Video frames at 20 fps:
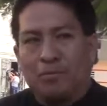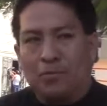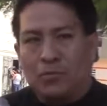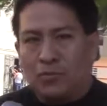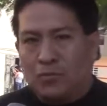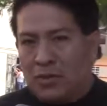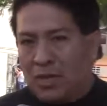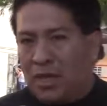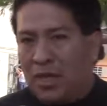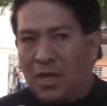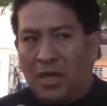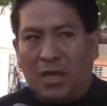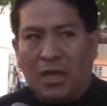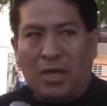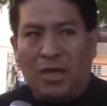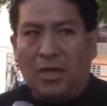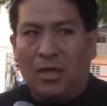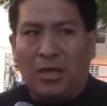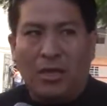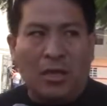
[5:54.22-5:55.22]
Sí,
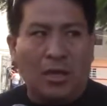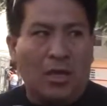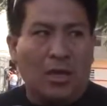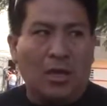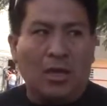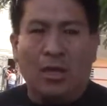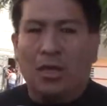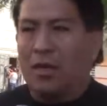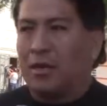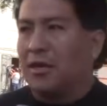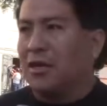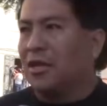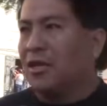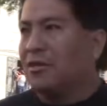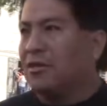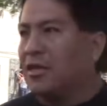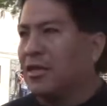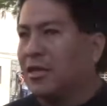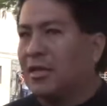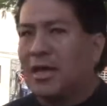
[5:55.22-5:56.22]
eh,
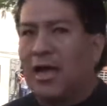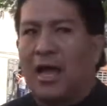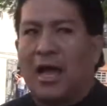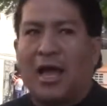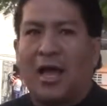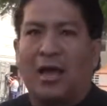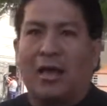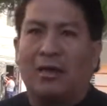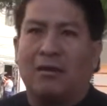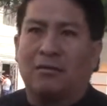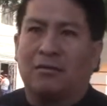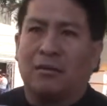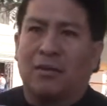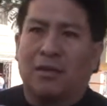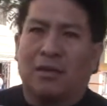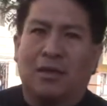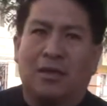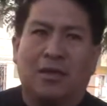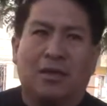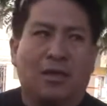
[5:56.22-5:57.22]
críticas,
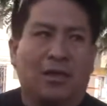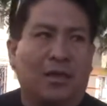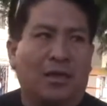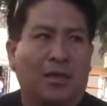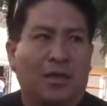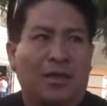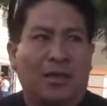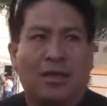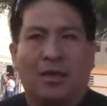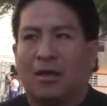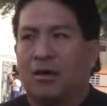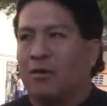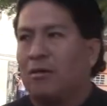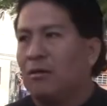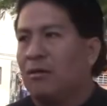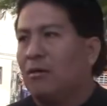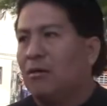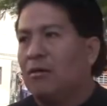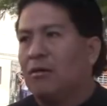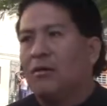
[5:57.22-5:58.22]
eh,
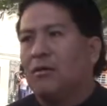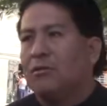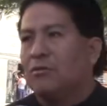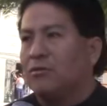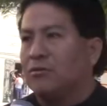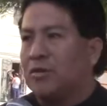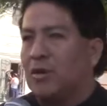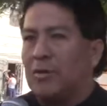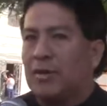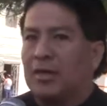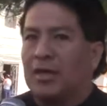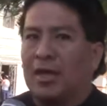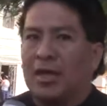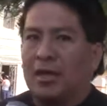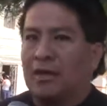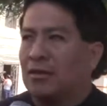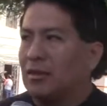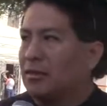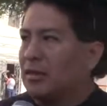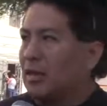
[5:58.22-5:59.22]
tú sabes que
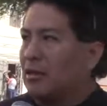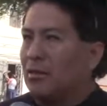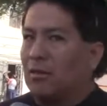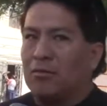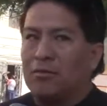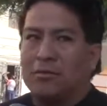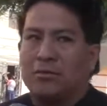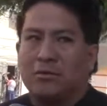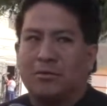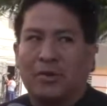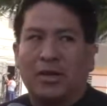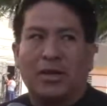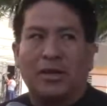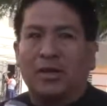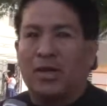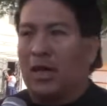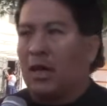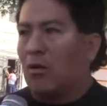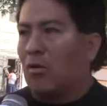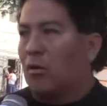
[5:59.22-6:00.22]
están en la
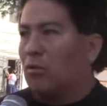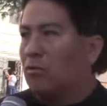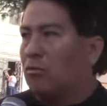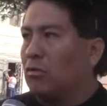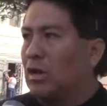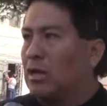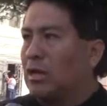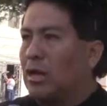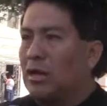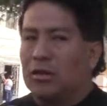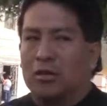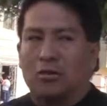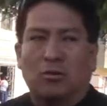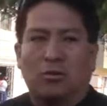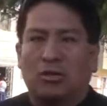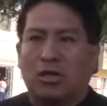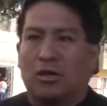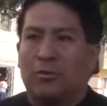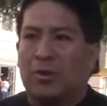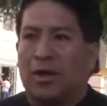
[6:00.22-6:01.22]
municipalidad, cuando un alcalde no
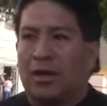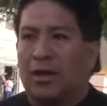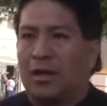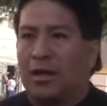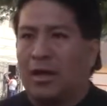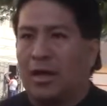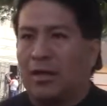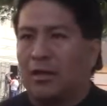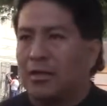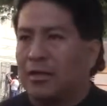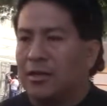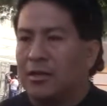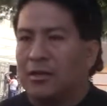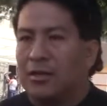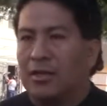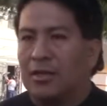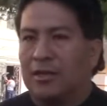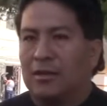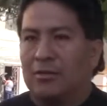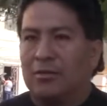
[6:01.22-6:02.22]
trabaja, hay
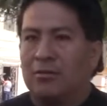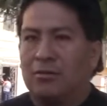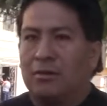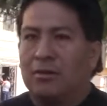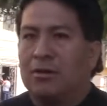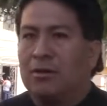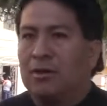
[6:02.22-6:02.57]
críticas, ¿no?